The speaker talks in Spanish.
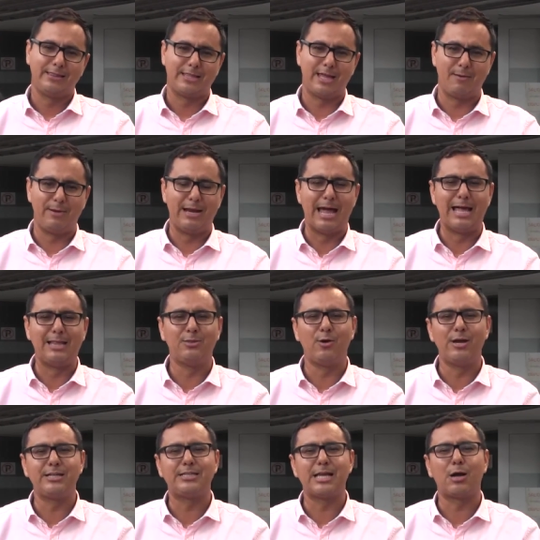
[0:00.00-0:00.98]

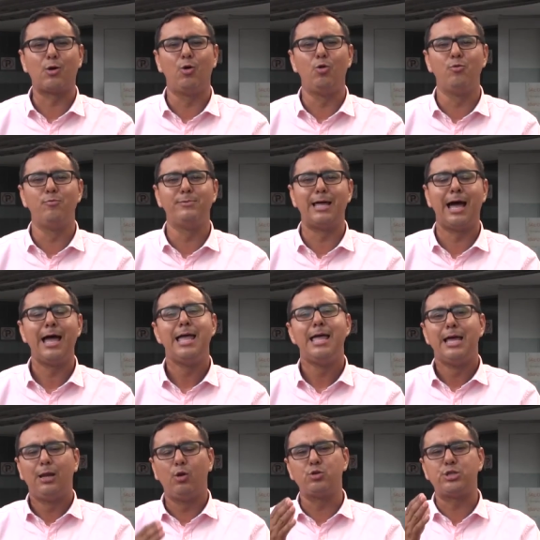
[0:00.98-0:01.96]
Terminando esta columna,
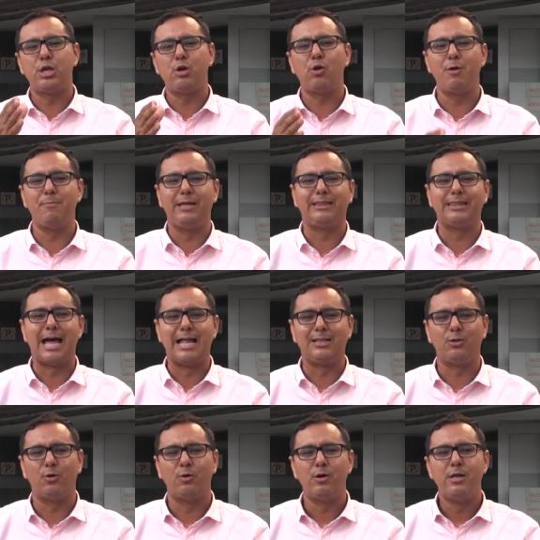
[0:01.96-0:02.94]
los sigo
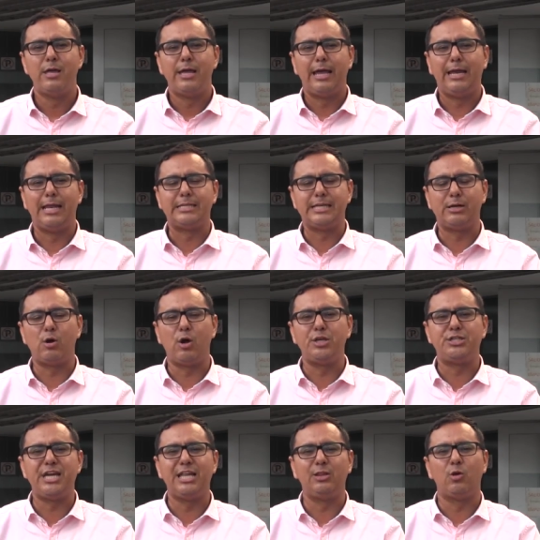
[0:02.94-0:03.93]
invitando y les sigo
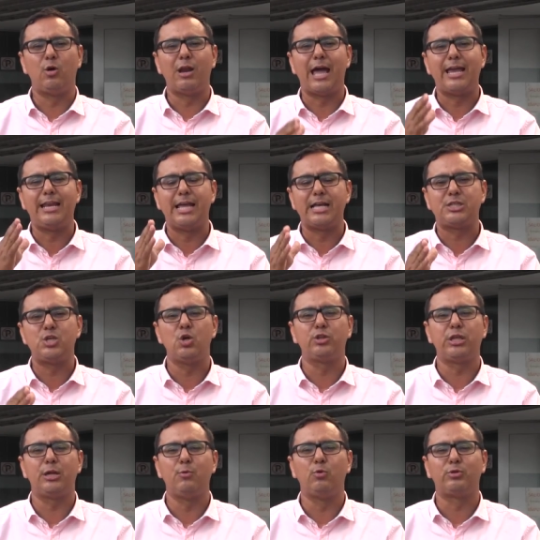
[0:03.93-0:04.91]
diciendo, la
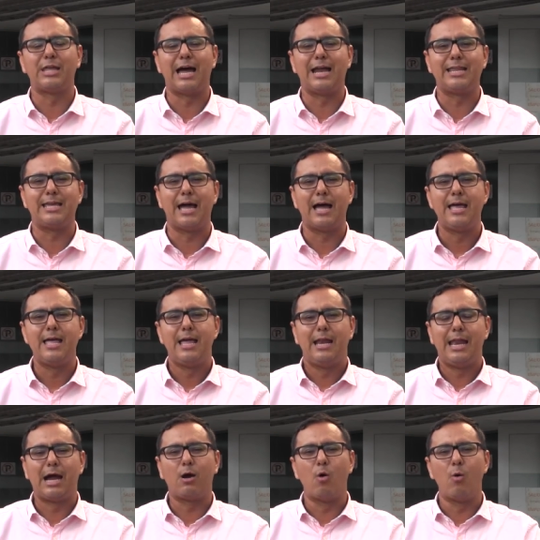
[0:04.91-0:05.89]
dirección tributaria,
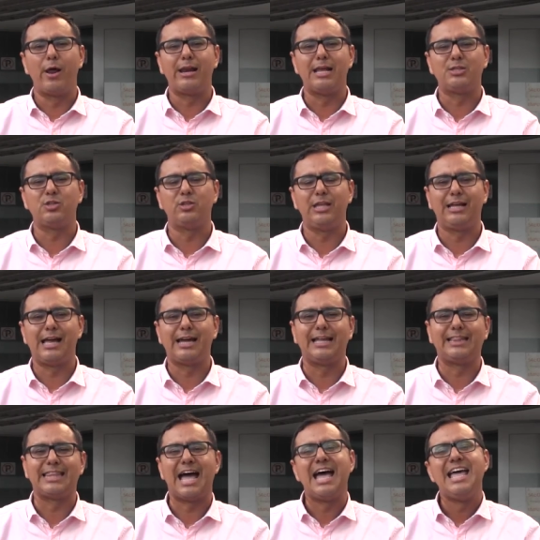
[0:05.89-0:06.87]
la gobernación de
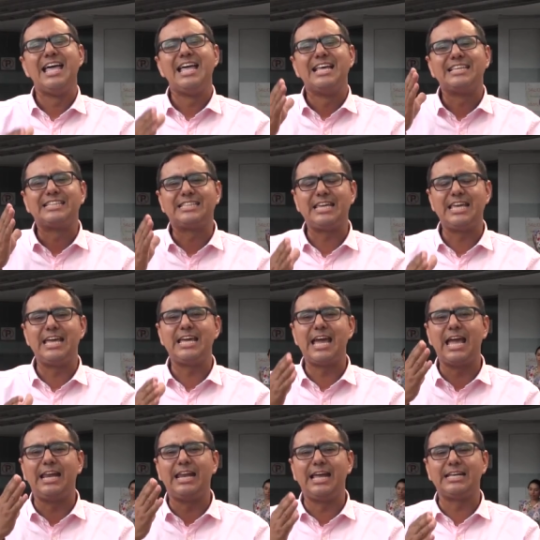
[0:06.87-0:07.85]
Caquetá,
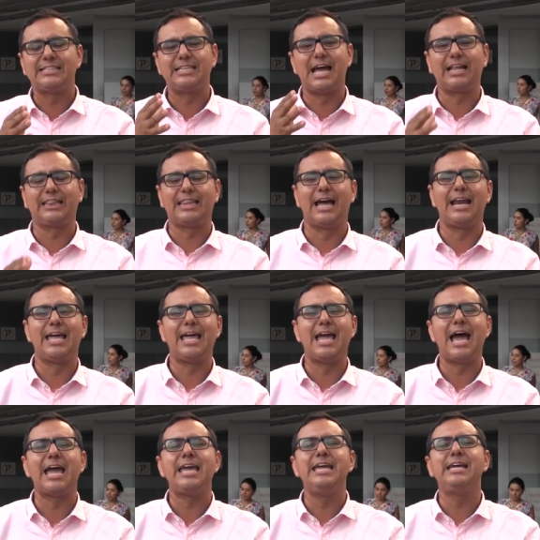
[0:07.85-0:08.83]
sigue en esta
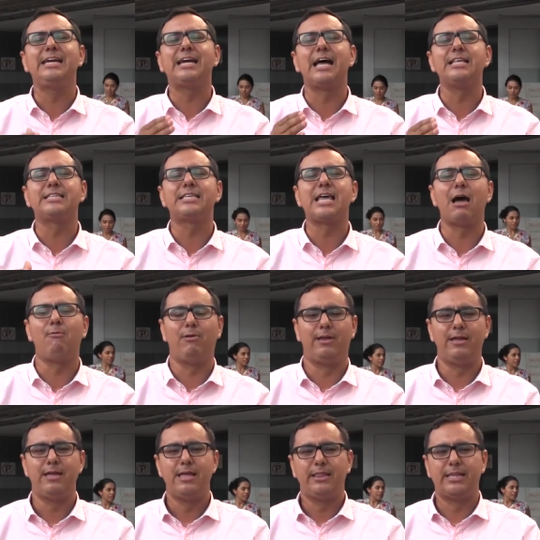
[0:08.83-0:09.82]
tarea
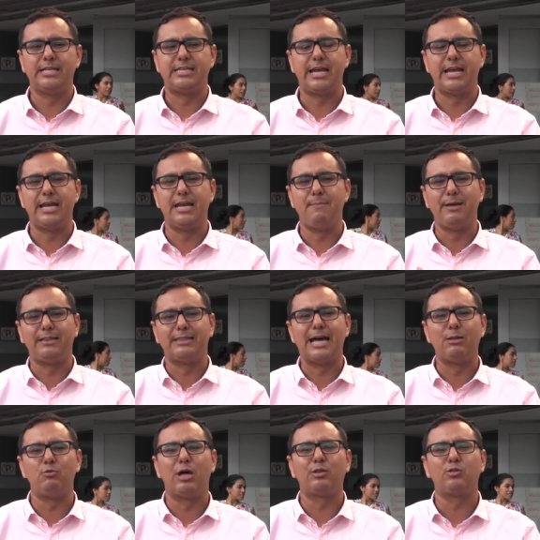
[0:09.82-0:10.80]
incansable de seguir
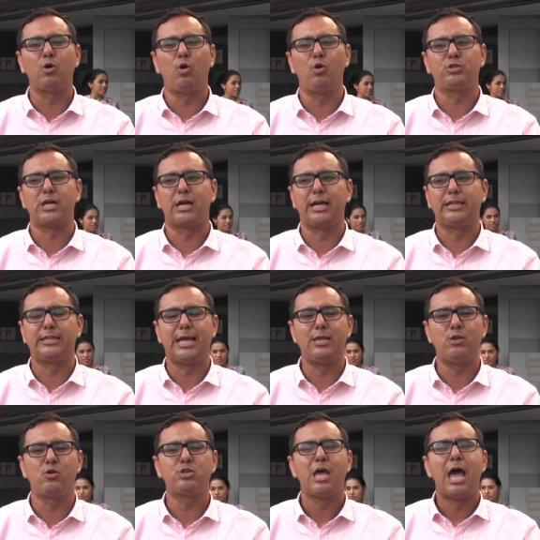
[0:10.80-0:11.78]
invitando a todos los
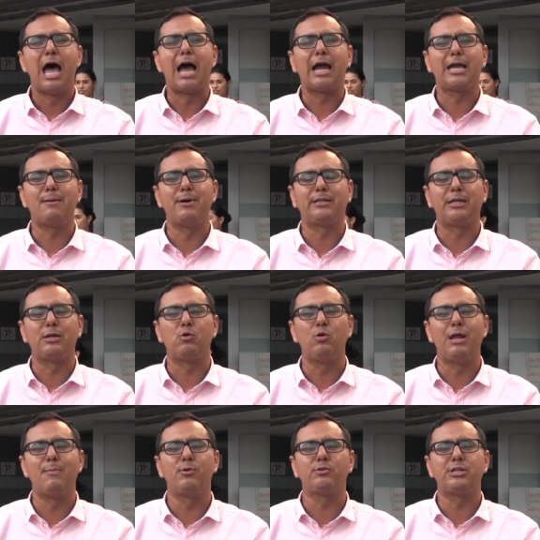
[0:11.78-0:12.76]
caqueteños a que
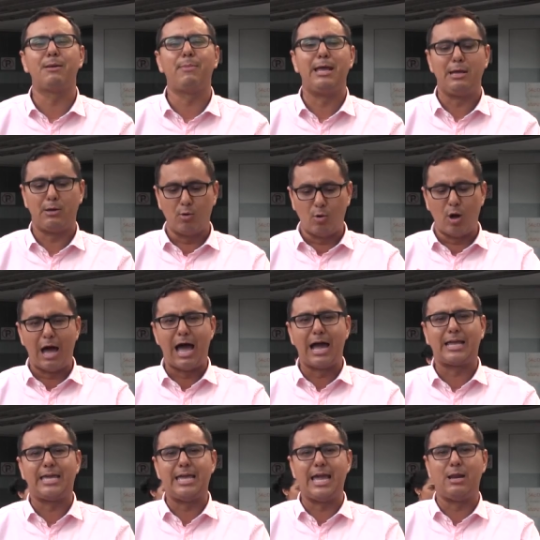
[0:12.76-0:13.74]
matriculemos el vehículo
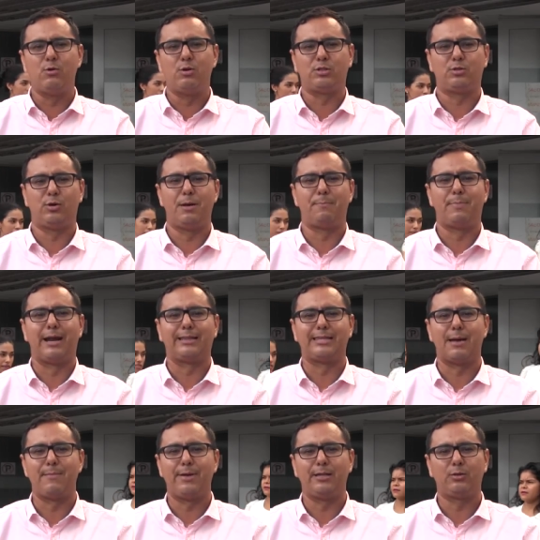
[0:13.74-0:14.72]
aquí en nuestro
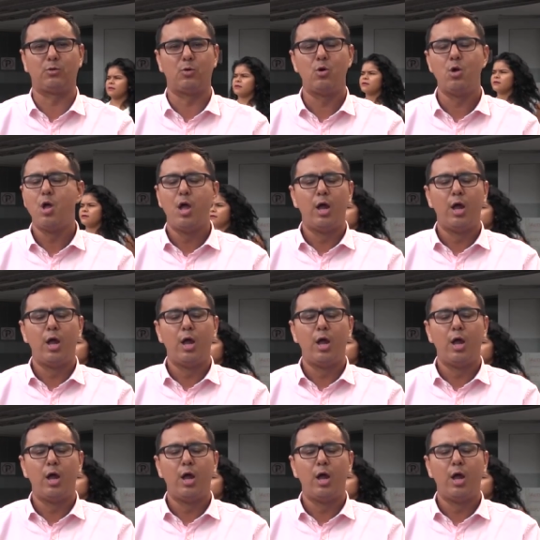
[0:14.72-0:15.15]
departamento.